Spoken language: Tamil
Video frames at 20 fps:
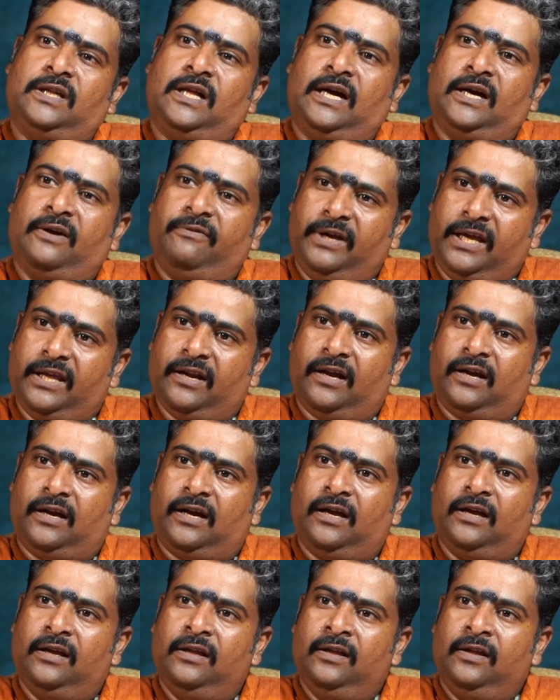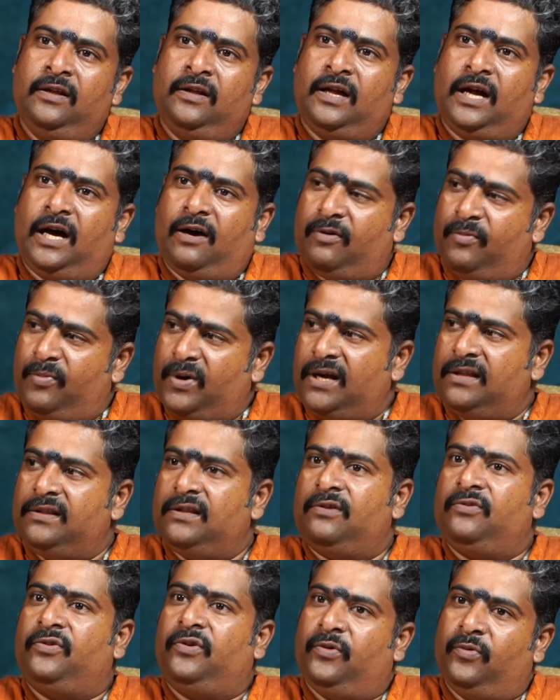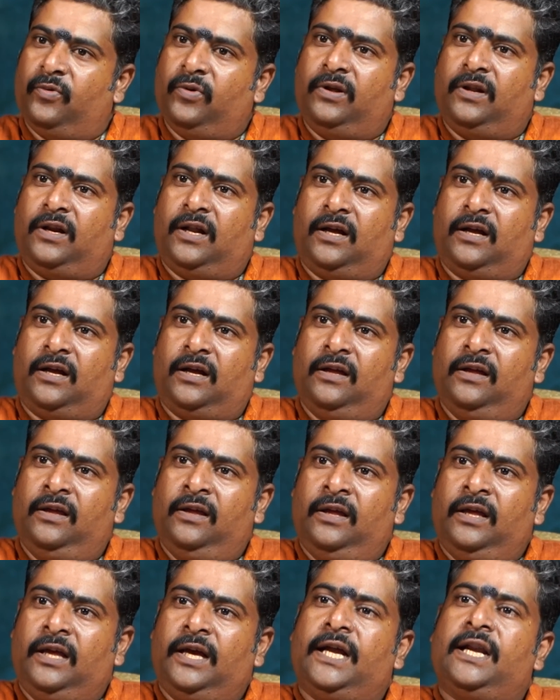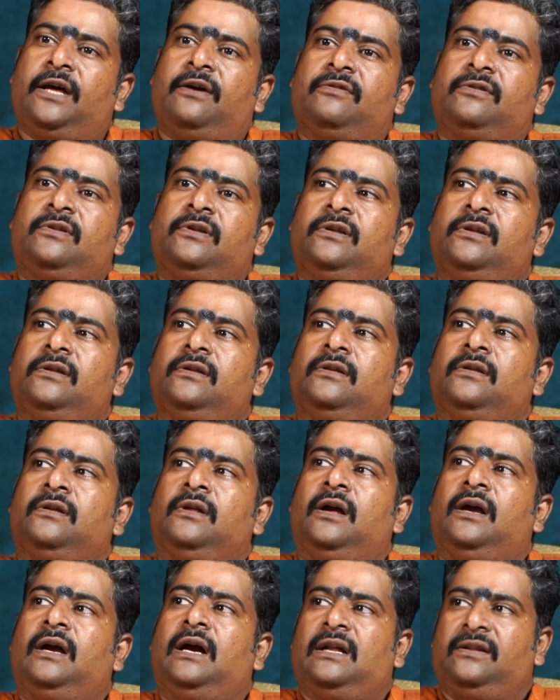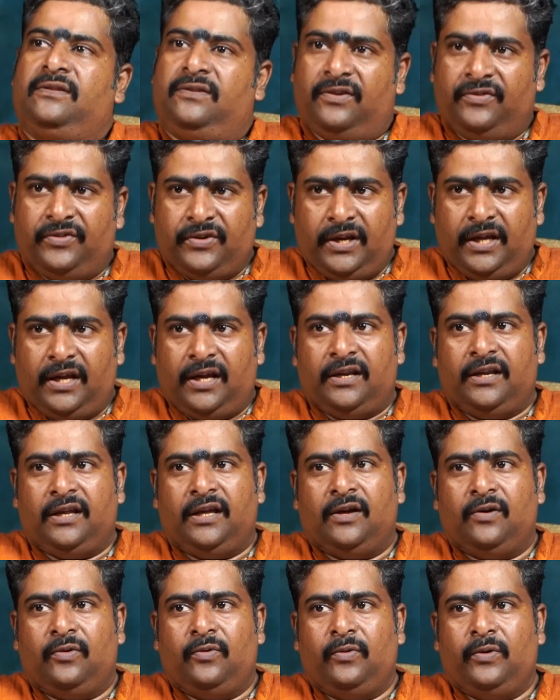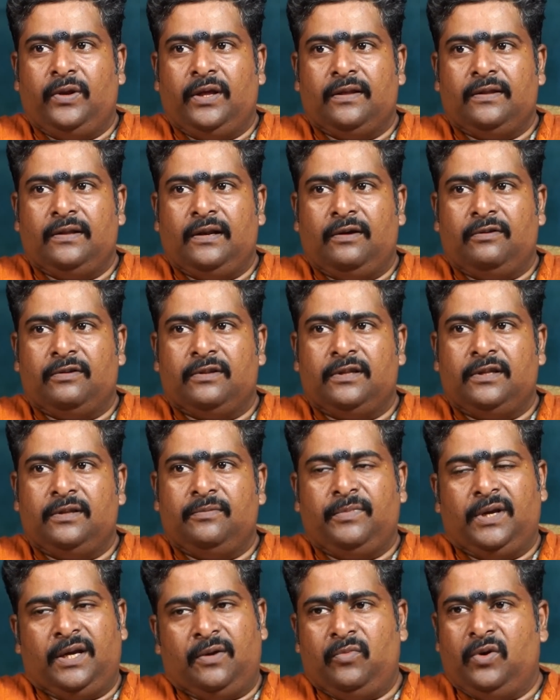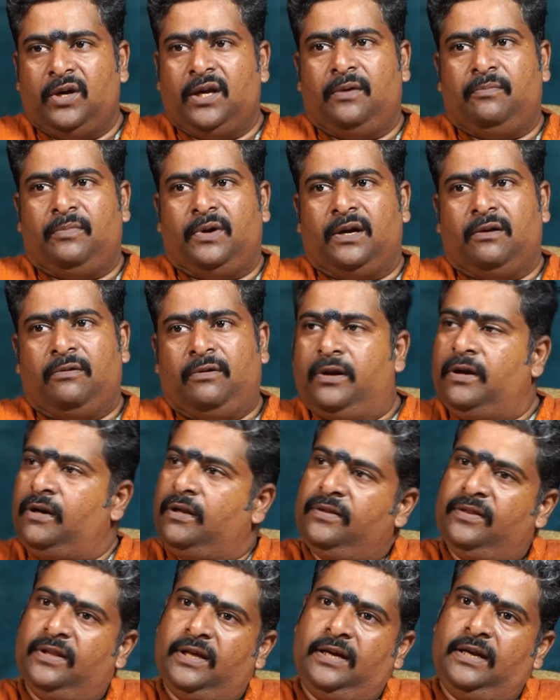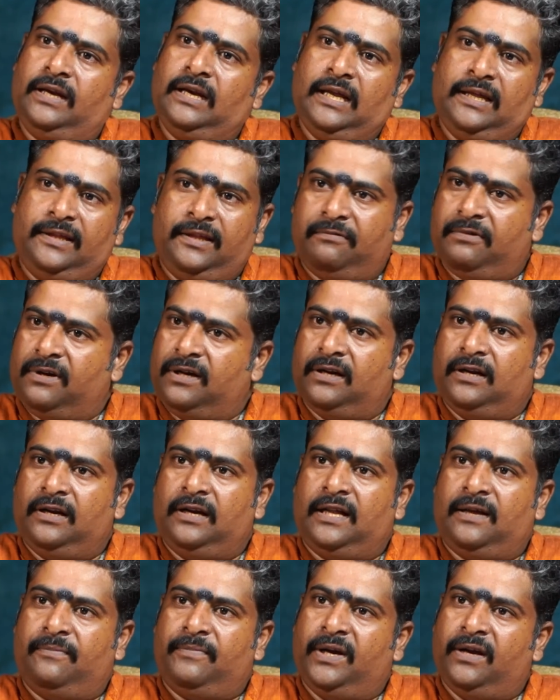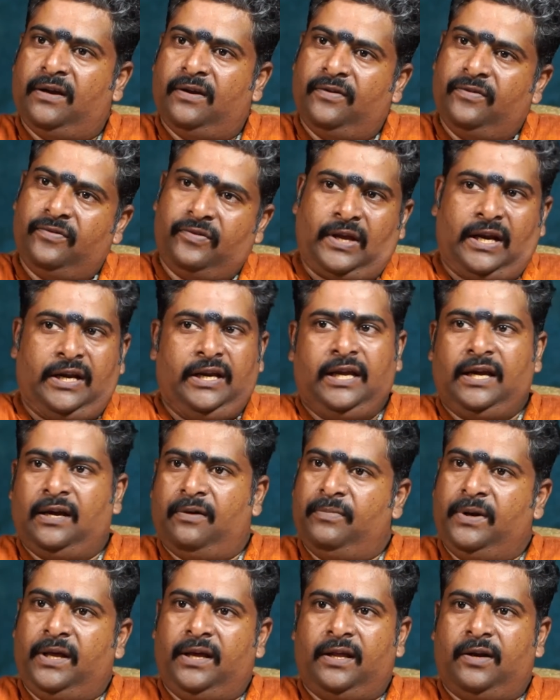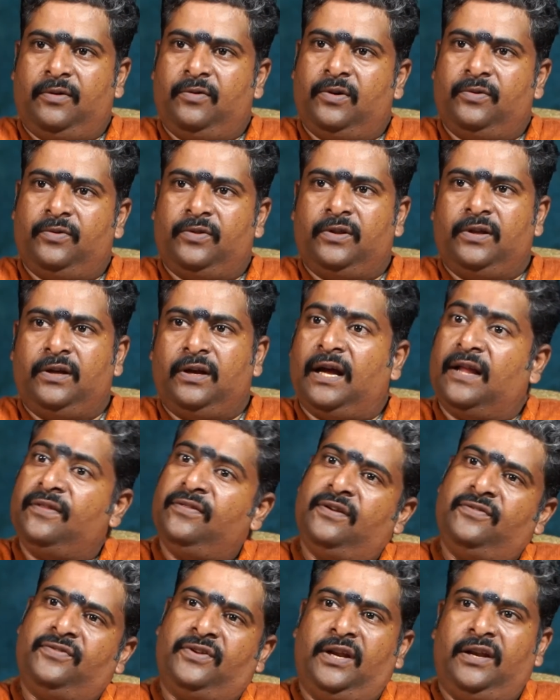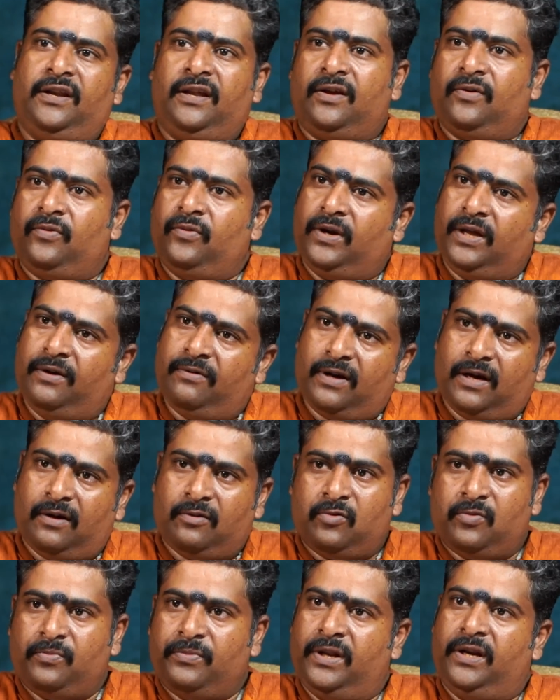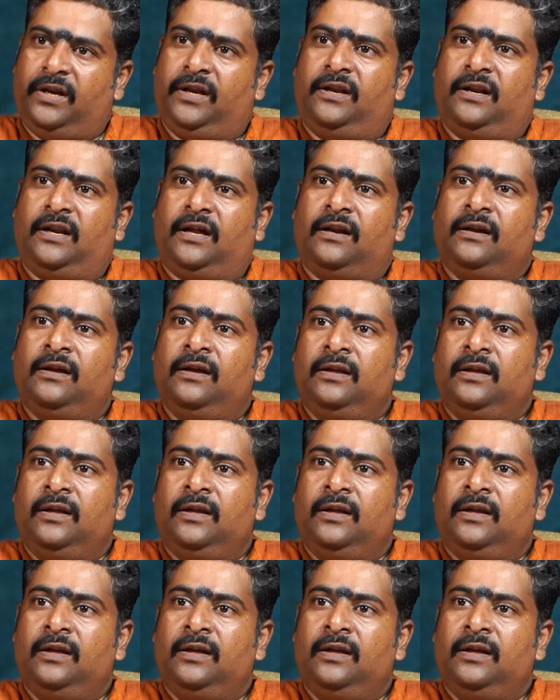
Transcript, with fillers: அங்கே விற்கிறாங்க அவர் பாதத்தில் வச்சு கொடுக்குறாங்க ஏன்னா வந்து கண் திருஷ்டியை நீக்கக்கூடியதில் வந்து மிக முக்கியமானவர் இந்த எல்லை தெய்வங்கள் எல்லாமே சனி அப்படிங்கிறவர் வந்து கண் திருஷ்டியை நீக்கக்கூடியவராகவும் இருக்கின்றார்